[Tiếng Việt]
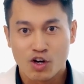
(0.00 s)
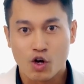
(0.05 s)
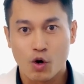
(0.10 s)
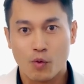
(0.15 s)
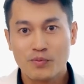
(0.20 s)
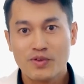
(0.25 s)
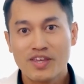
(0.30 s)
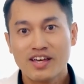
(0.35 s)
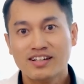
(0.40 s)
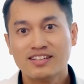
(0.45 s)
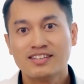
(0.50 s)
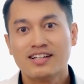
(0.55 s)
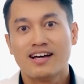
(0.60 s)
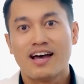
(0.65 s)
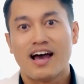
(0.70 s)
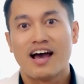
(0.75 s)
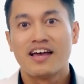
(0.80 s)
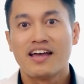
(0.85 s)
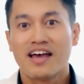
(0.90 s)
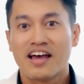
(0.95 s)
Cũng như
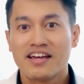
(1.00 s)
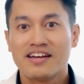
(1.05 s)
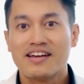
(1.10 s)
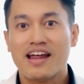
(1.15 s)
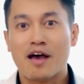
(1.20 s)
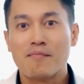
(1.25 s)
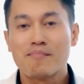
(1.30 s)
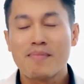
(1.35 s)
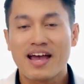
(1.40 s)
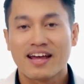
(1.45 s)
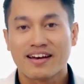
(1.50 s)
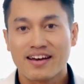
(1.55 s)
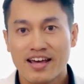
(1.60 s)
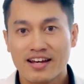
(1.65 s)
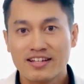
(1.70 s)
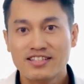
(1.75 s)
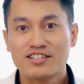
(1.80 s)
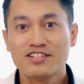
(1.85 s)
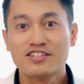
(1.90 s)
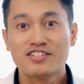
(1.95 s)
a i a đã mang
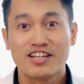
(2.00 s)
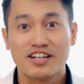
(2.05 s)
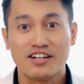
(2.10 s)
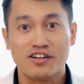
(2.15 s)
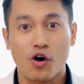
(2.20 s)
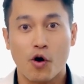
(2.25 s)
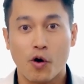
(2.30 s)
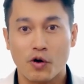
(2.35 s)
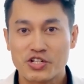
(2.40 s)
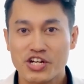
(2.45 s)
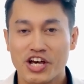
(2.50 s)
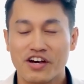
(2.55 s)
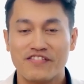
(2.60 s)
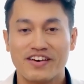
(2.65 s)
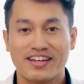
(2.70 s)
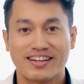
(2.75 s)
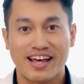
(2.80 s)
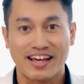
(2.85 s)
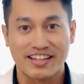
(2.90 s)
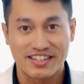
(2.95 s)
đến chương trình hỗ trợ
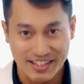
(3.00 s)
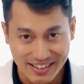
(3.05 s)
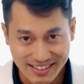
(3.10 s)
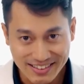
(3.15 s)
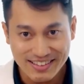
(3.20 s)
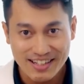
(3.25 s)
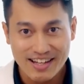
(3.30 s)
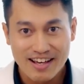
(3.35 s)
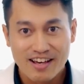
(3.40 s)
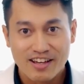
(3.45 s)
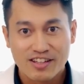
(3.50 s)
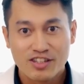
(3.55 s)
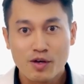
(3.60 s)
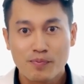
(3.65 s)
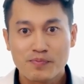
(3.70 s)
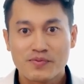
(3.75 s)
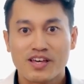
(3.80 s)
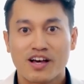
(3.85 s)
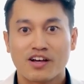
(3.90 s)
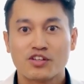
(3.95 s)
về tài chính,
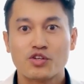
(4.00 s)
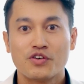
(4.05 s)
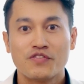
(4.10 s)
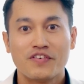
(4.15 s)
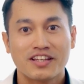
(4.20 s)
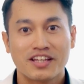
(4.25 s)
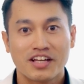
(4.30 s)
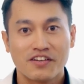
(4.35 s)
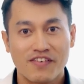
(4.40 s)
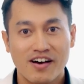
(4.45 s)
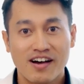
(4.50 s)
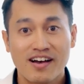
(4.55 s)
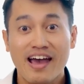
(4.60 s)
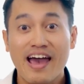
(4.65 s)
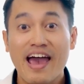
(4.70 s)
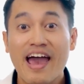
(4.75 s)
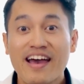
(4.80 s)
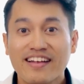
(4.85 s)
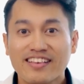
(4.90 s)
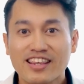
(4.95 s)
giúp cho chuyên viên tư vấn
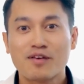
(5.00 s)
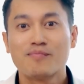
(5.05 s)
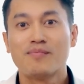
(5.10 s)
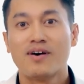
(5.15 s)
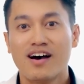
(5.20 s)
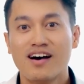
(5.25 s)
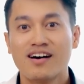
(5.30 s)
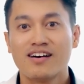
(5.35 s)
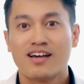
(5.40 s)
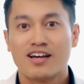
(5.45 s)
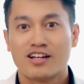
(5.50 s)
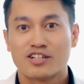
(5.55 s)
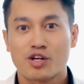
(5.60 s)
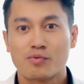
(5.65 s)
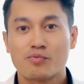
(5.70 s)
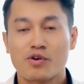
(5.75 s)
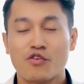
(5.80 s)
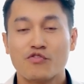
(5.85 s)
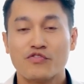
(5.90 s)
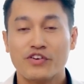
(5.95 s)
an tâm hơn
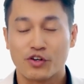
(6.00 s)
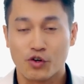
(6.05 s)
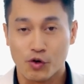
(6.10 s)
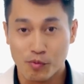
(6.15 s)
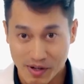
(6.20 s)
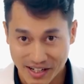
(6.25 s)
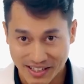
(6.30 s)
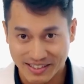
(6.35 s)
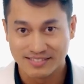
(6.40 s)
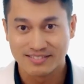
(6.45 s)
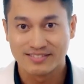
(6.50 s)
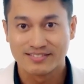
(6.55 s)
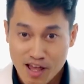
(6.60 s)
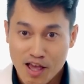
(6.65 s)
trong công việc của mình.